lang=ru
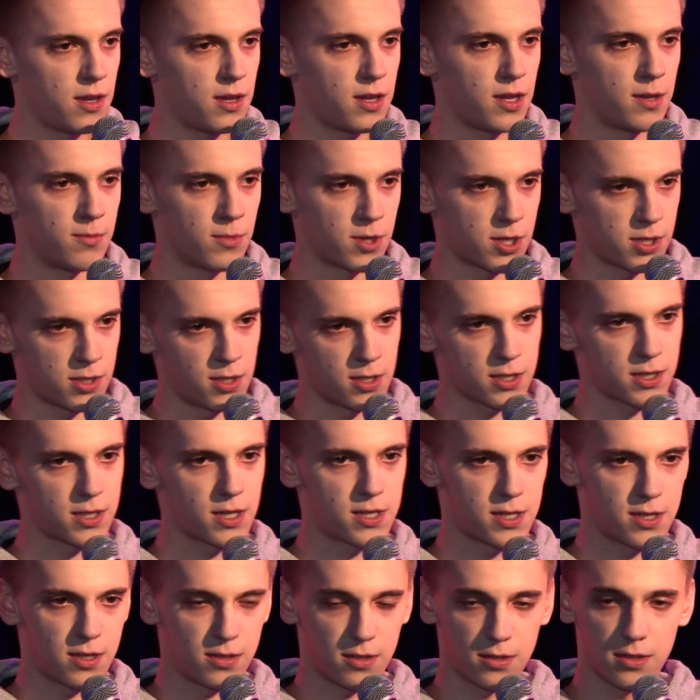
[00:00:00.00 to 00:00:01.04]
И машинист
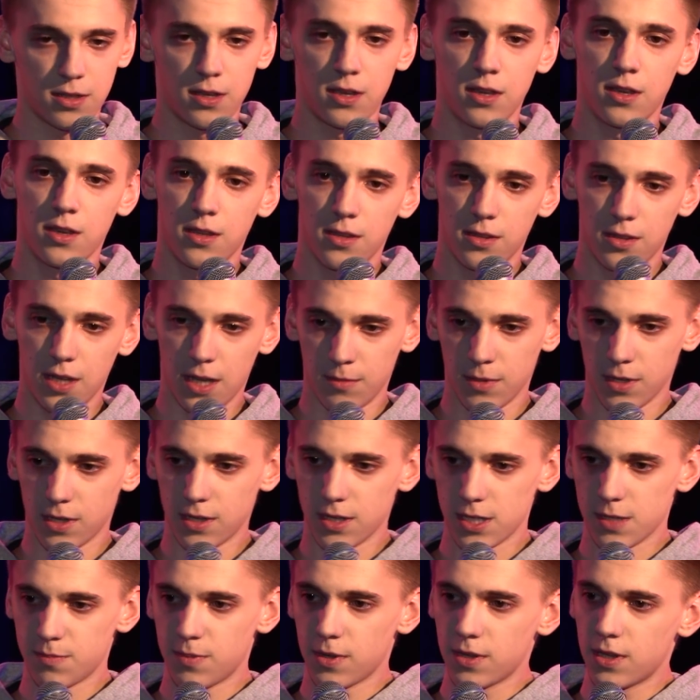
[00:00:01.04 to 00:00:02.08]
сказал, «Дамы и
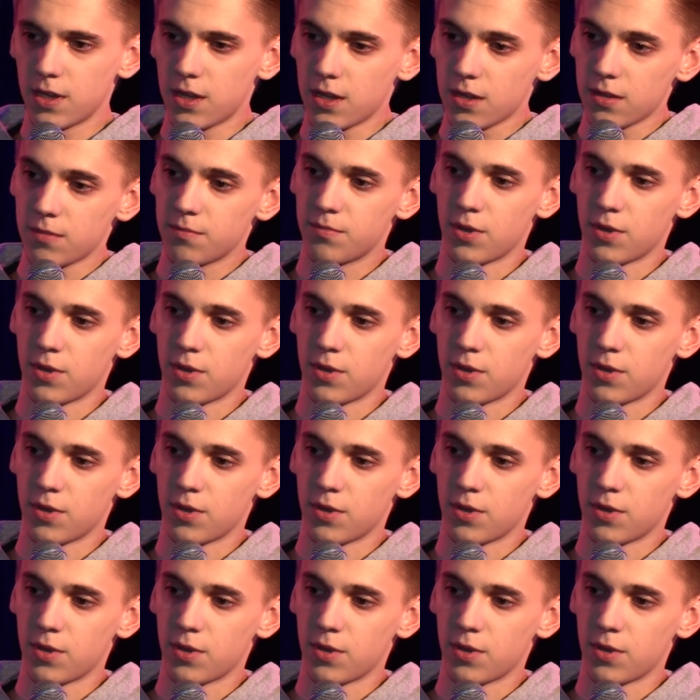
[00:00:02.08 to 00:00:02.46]
господа,